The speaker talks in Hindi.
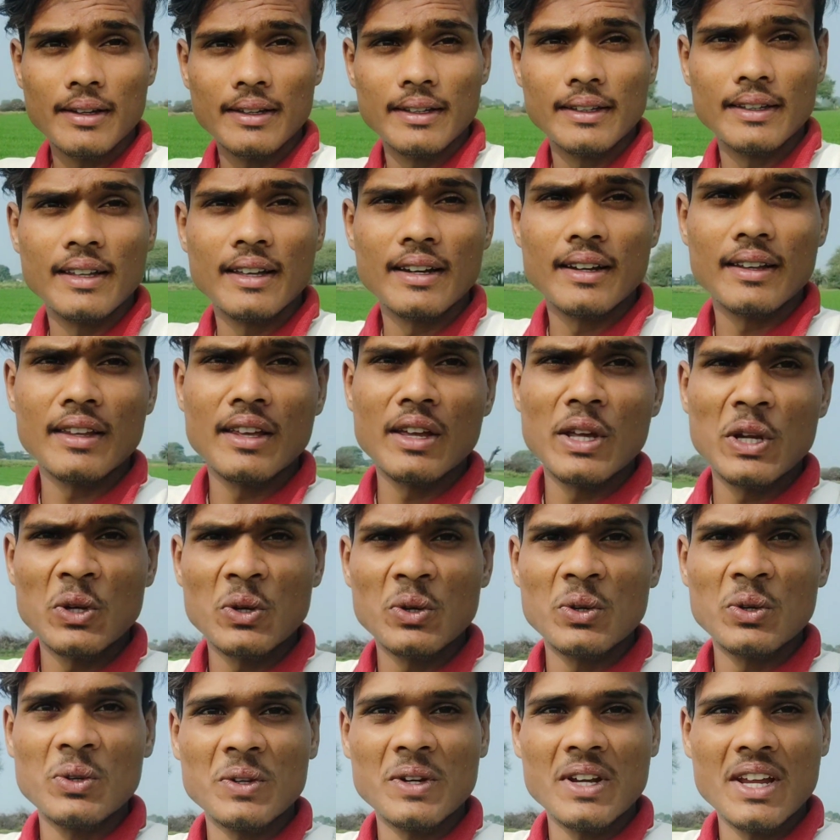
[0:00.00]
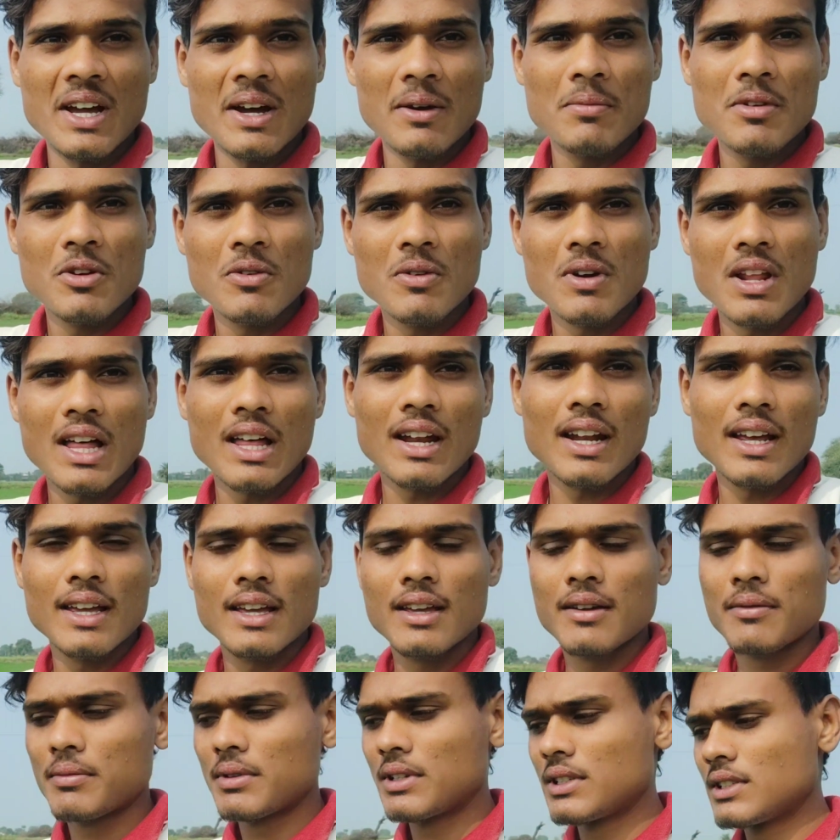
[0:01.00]
इधर नैनो यूरिया भी उड़ा रहे हैं
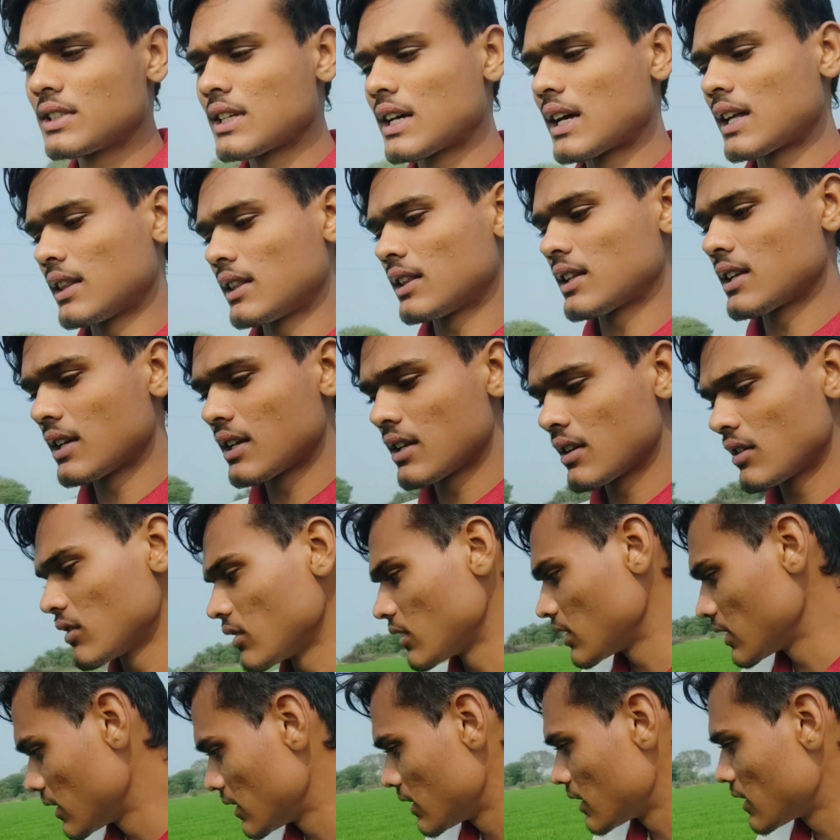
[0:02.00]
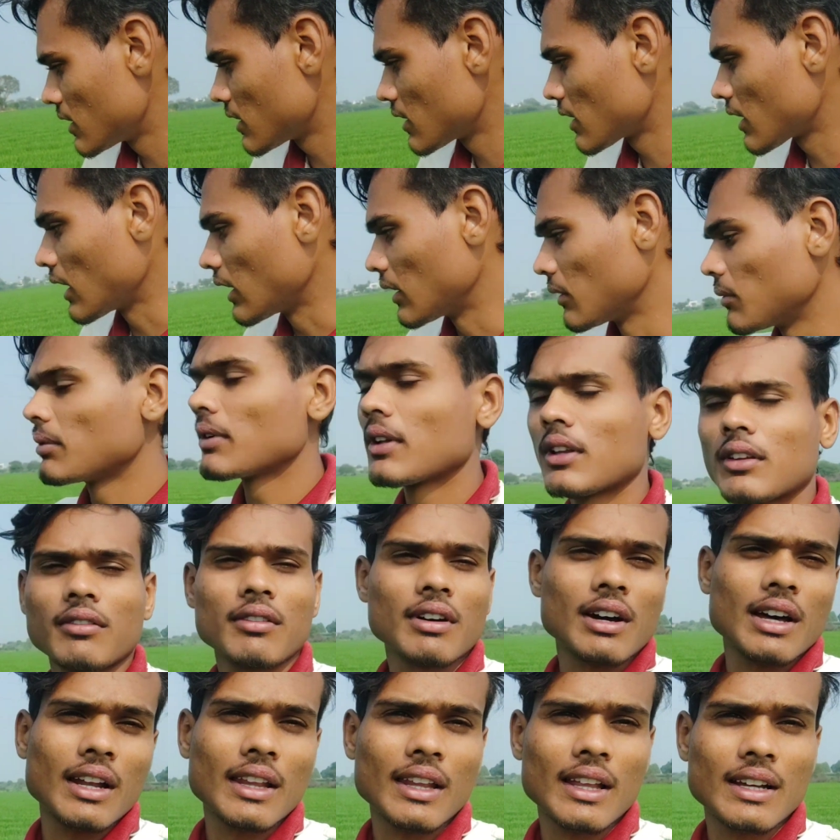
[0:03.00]
अपन साथ लगे और इधर
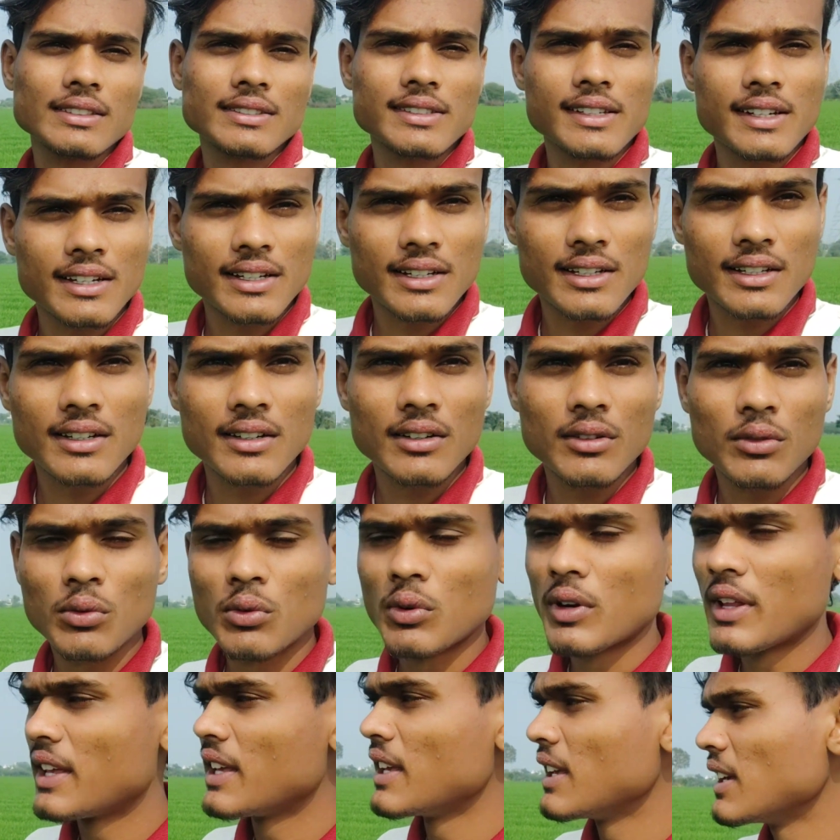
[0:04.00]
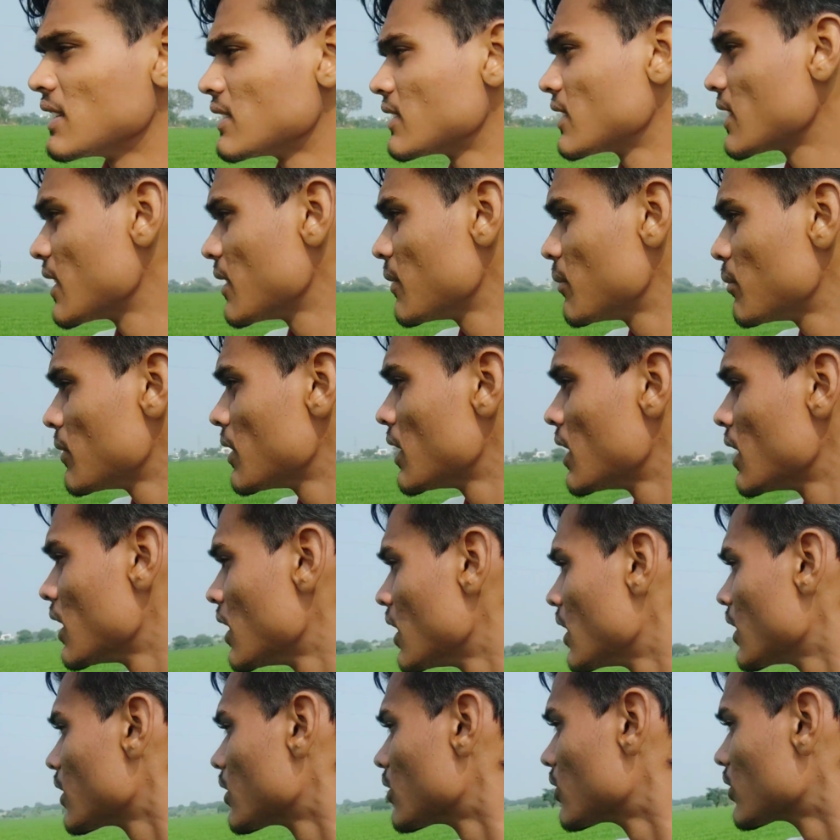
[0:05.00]
खरपतवार नाशक उड़े ही है
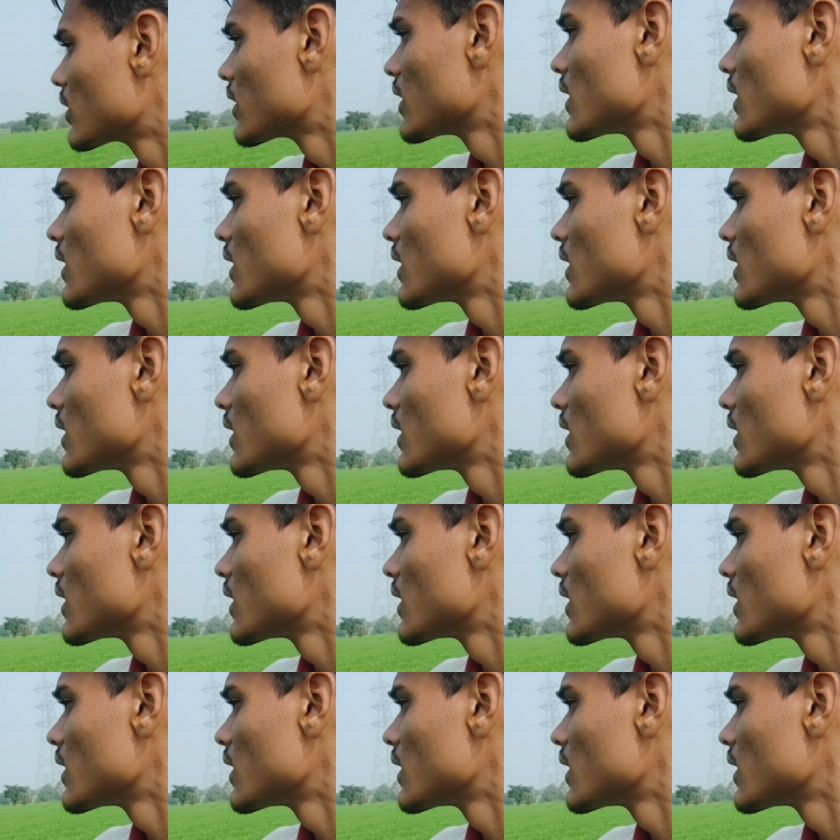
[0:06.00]
सिर्फ